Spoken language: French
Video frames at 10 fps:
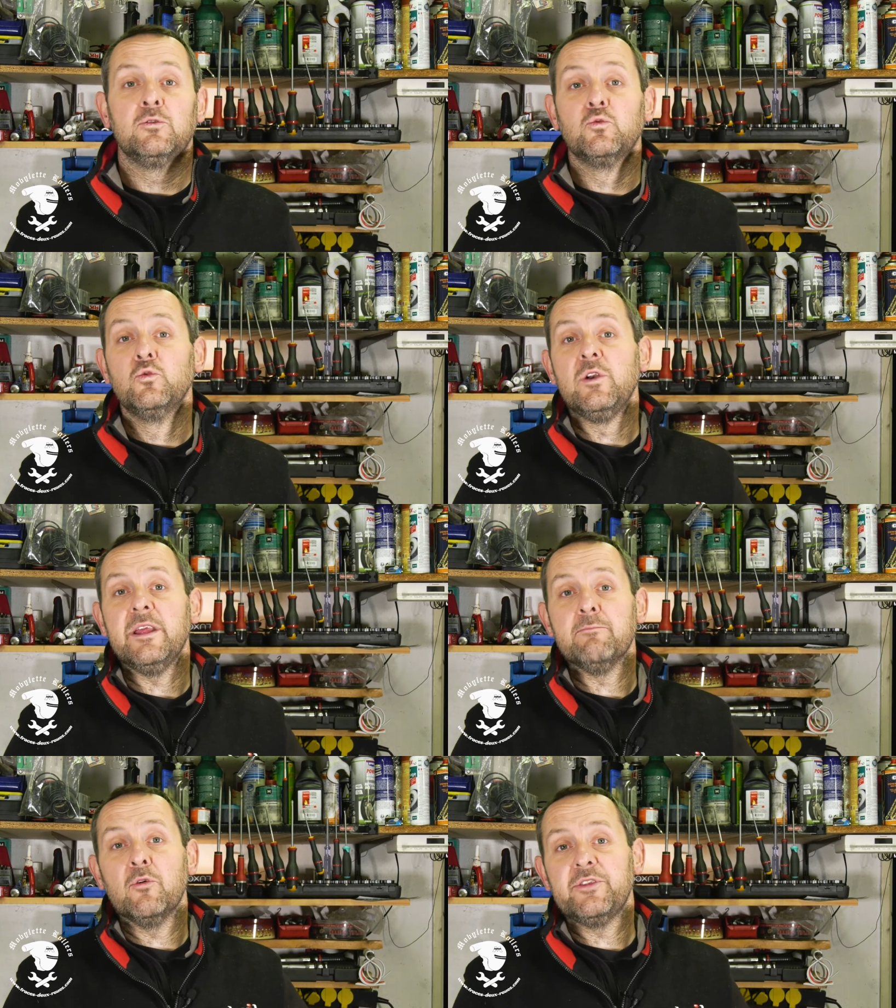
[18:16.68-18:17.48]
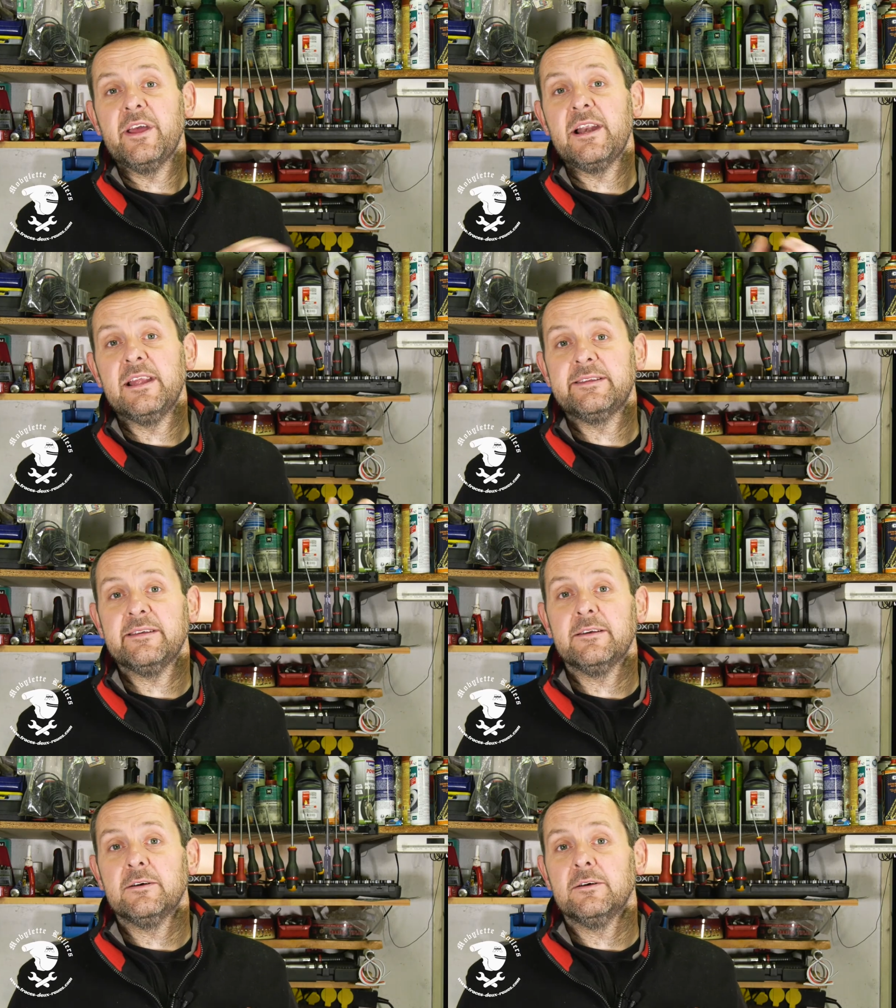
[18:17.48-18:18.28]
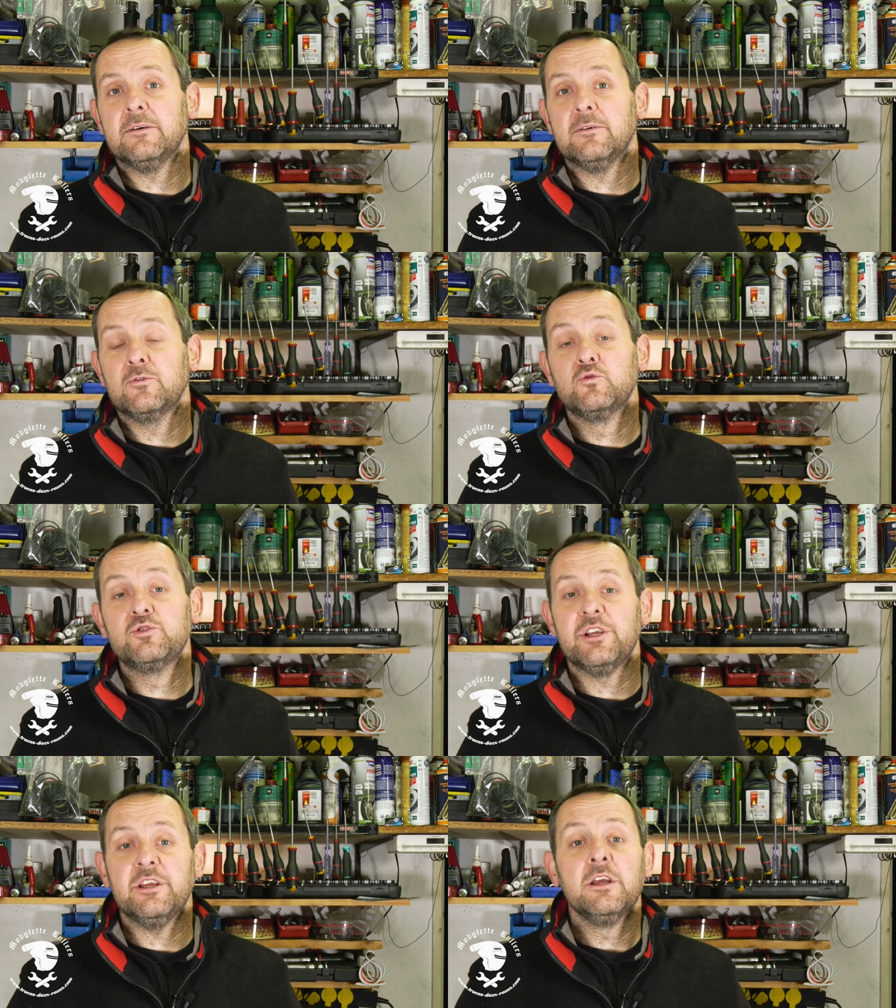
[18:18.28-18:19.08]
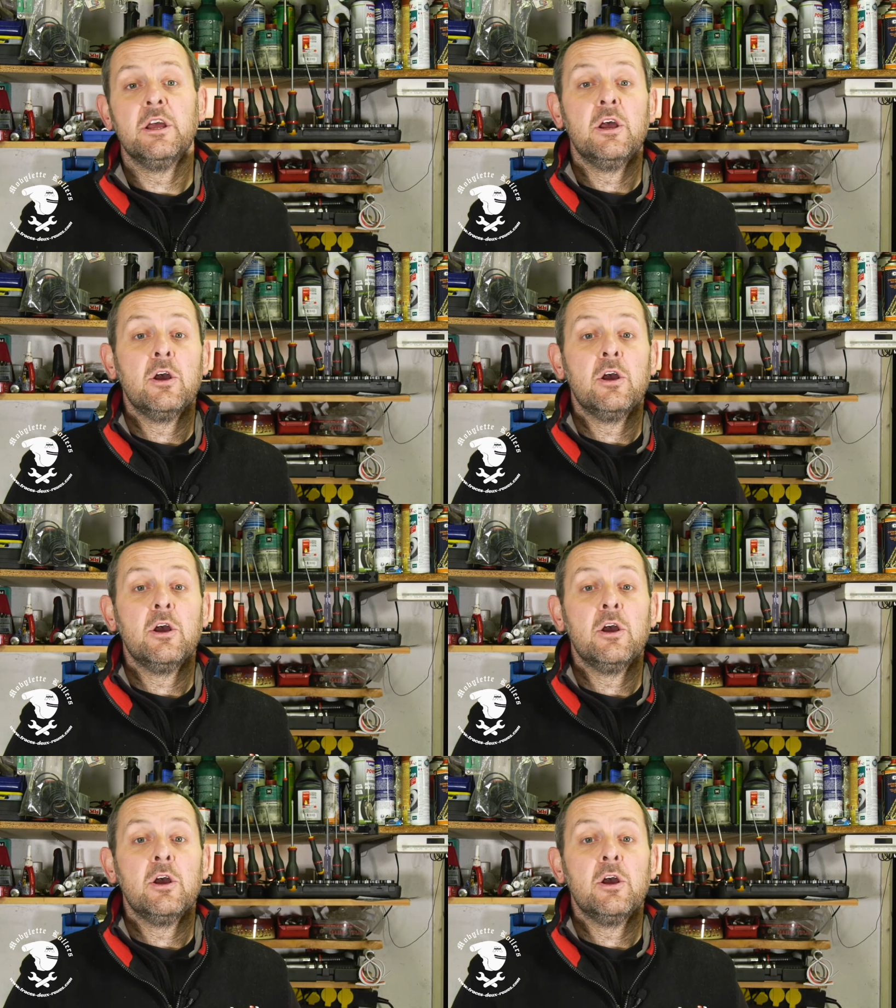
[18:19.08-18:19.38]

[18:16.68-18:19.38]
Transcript: tous les modèles étaient touchés.